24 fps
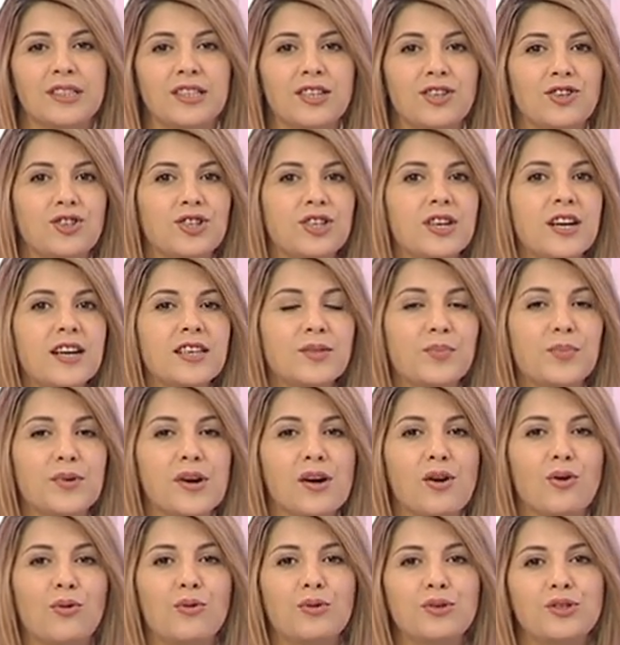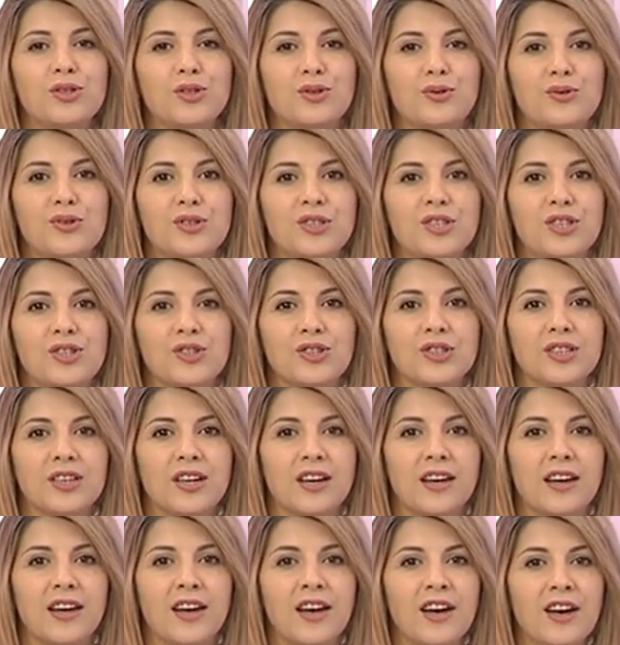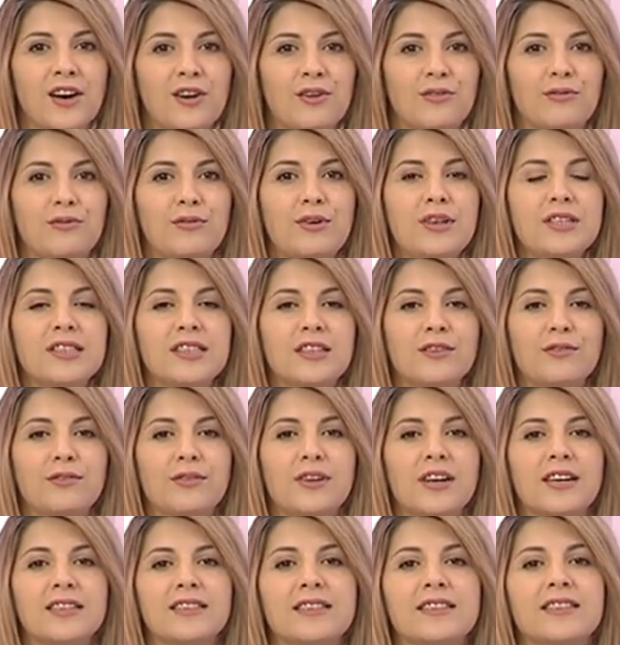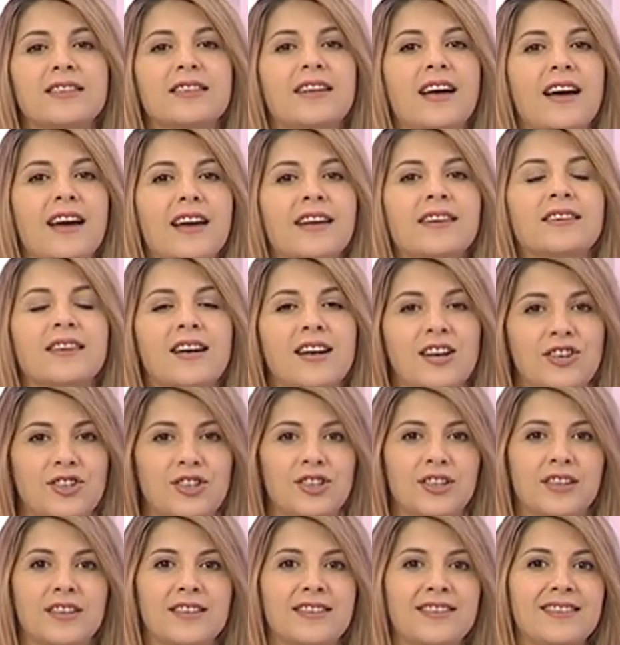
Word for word: Сейчас проходит туристическая выставка «Знай наших».